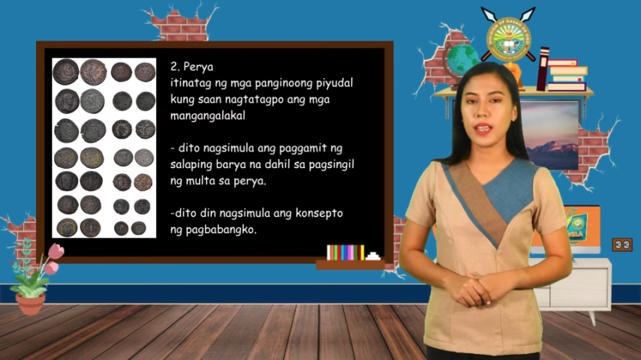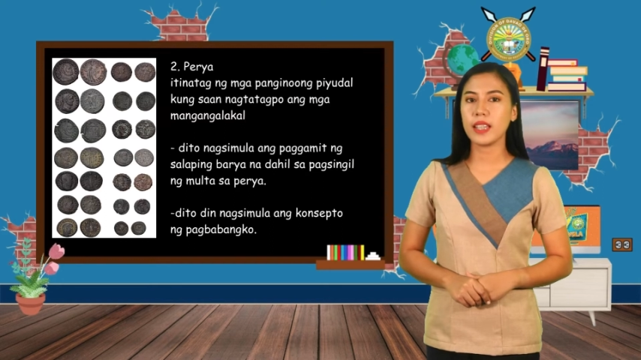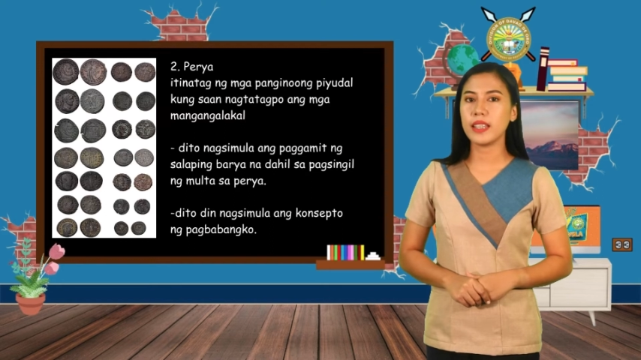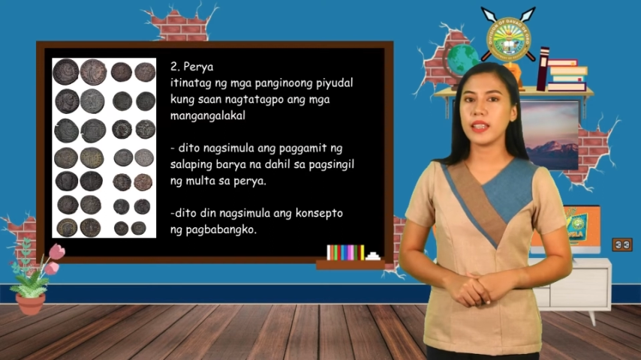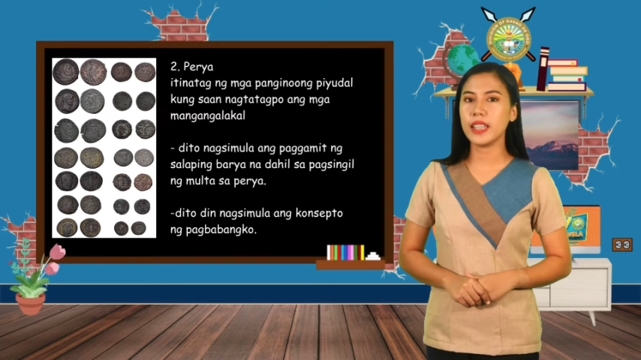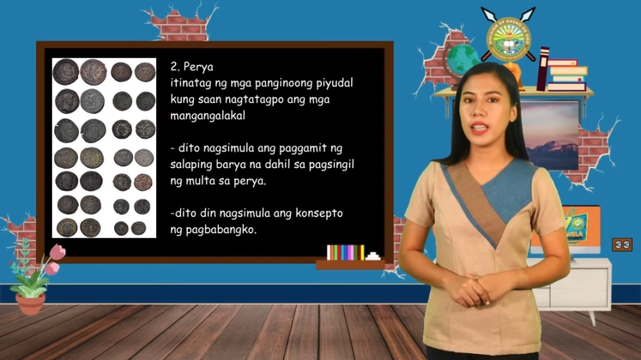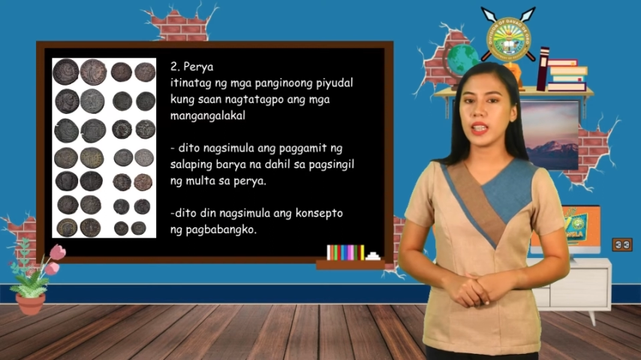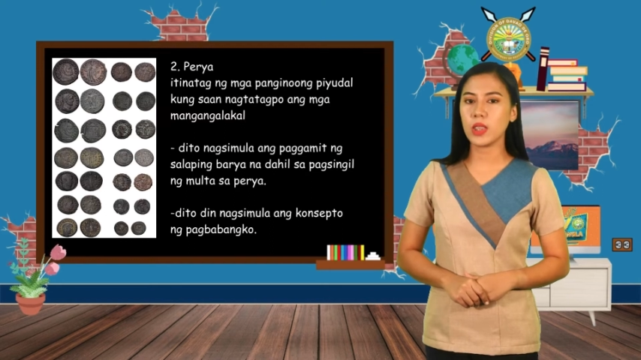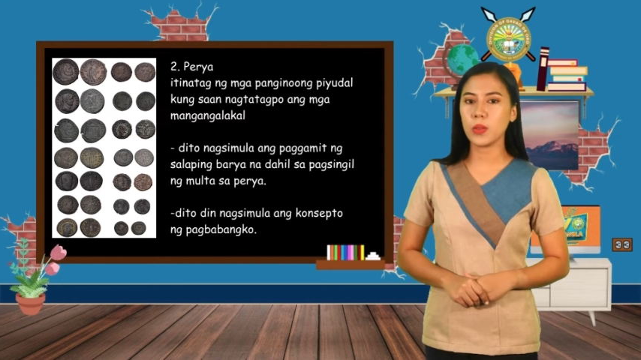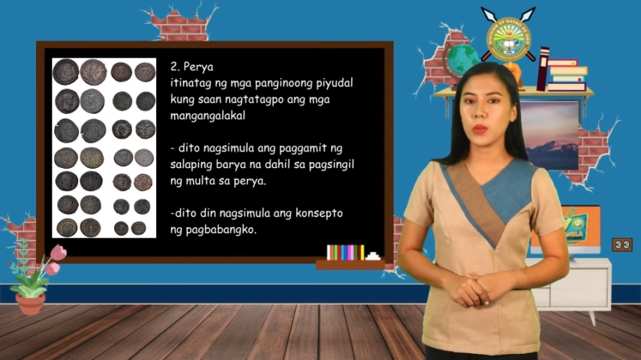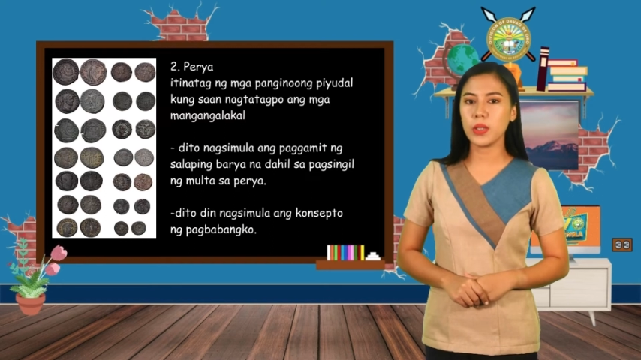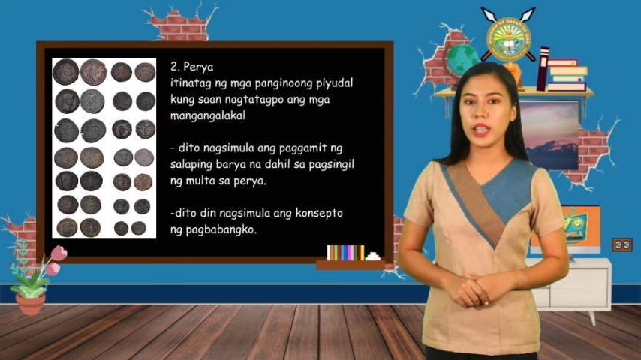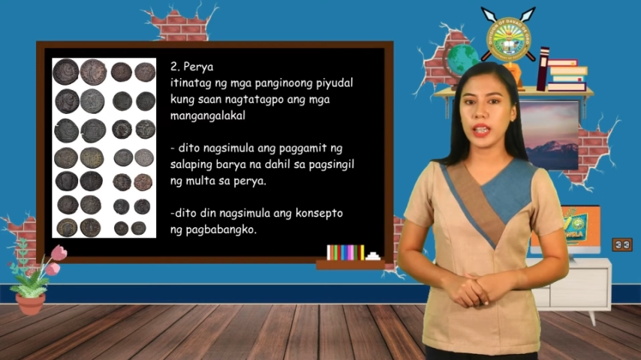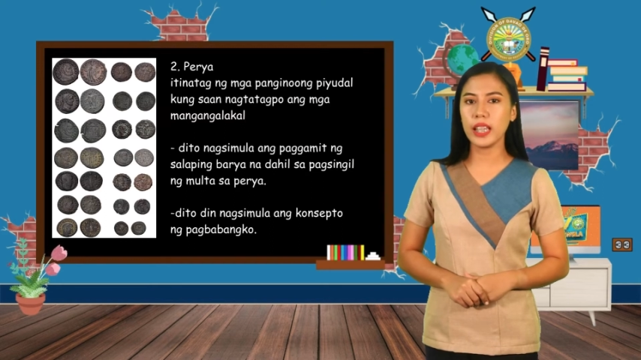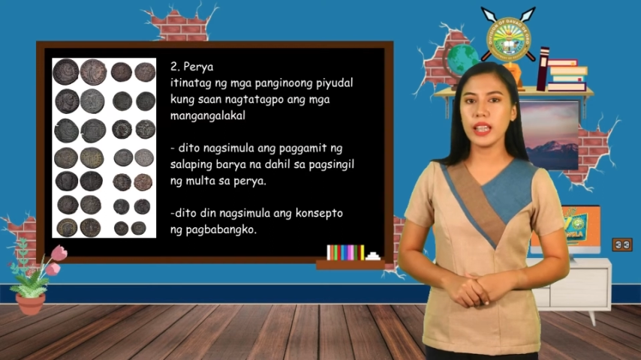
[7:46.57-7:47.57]

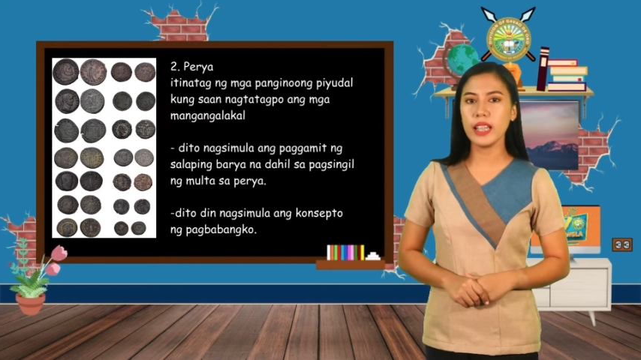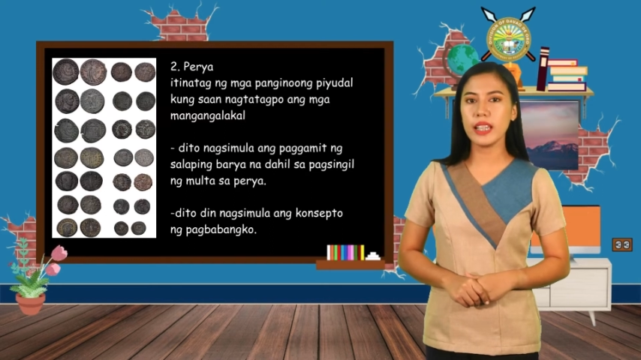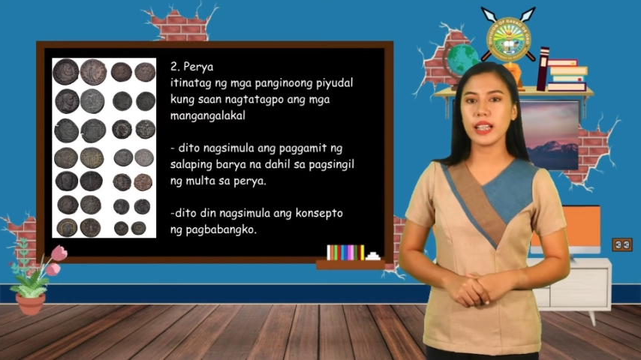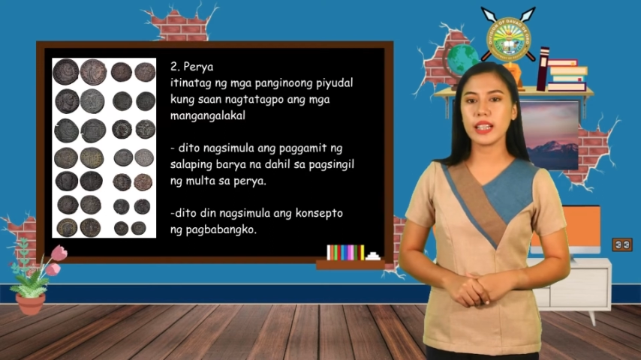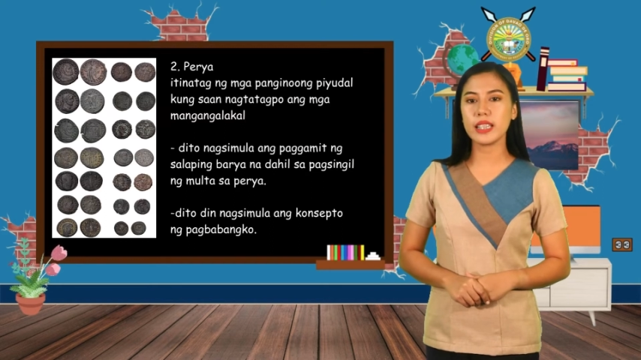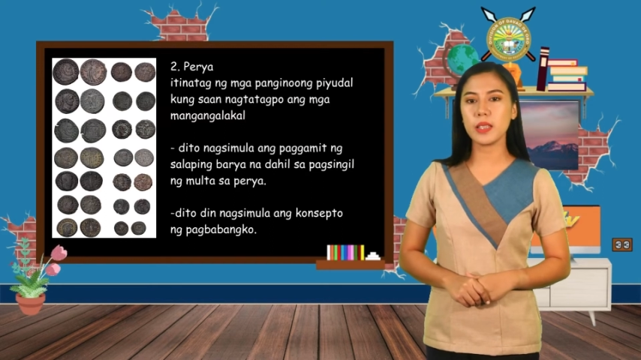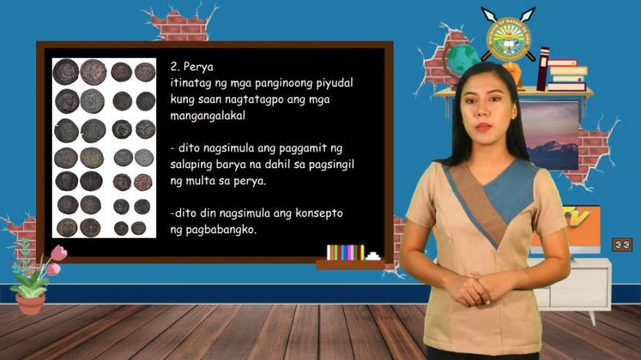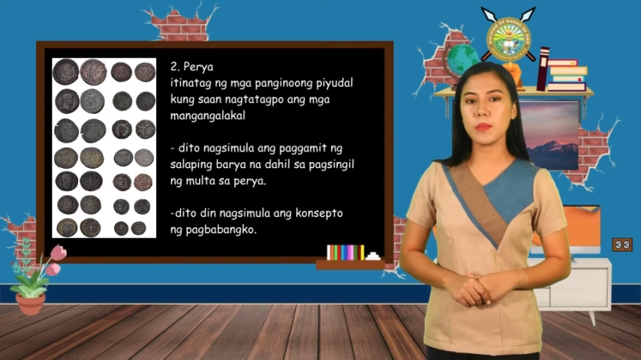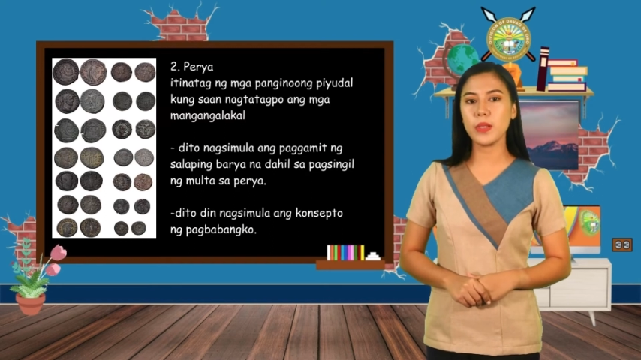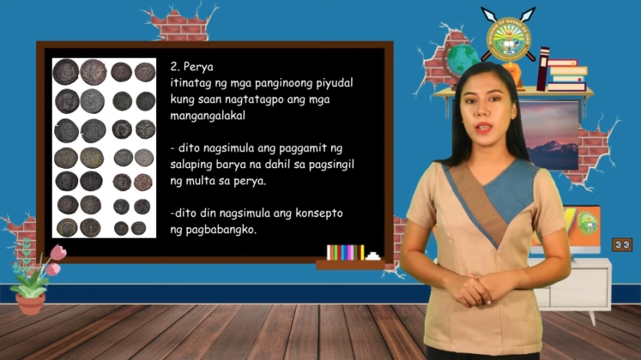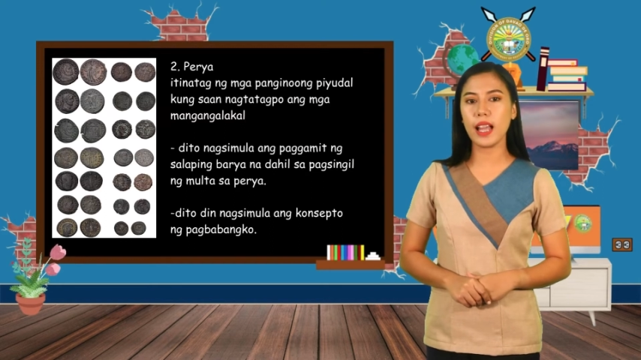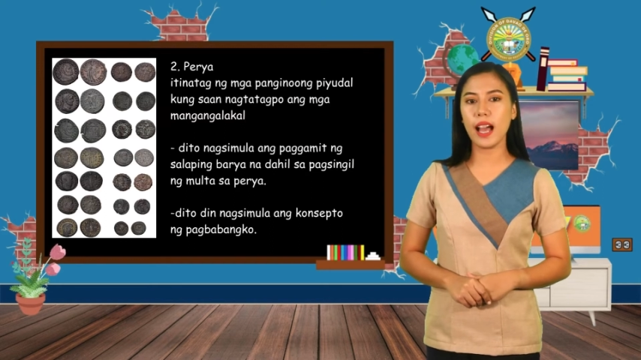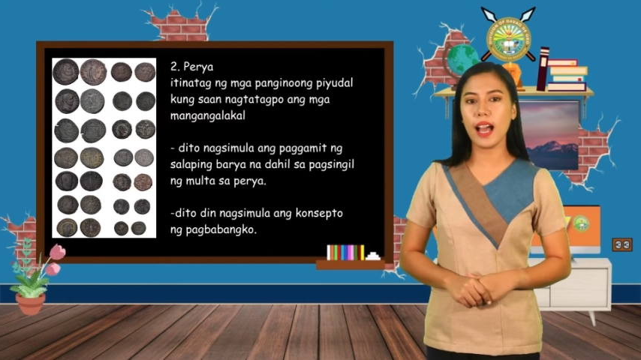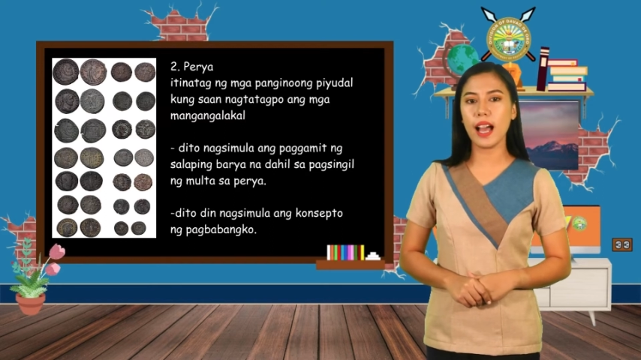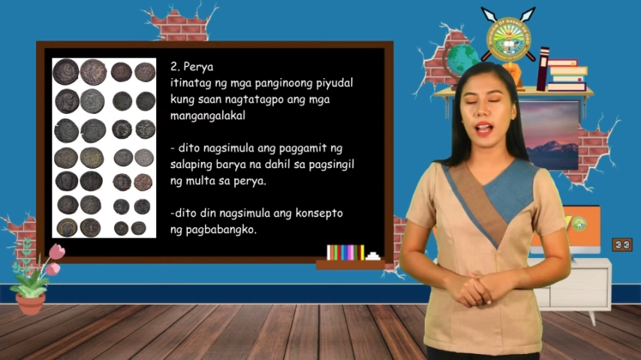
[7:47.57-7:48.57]
Dito din
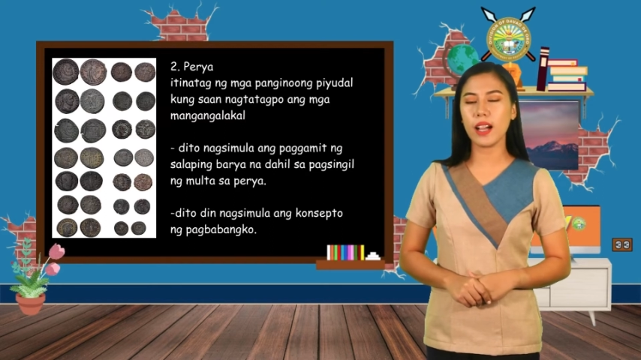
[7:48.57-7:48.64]
nagsimula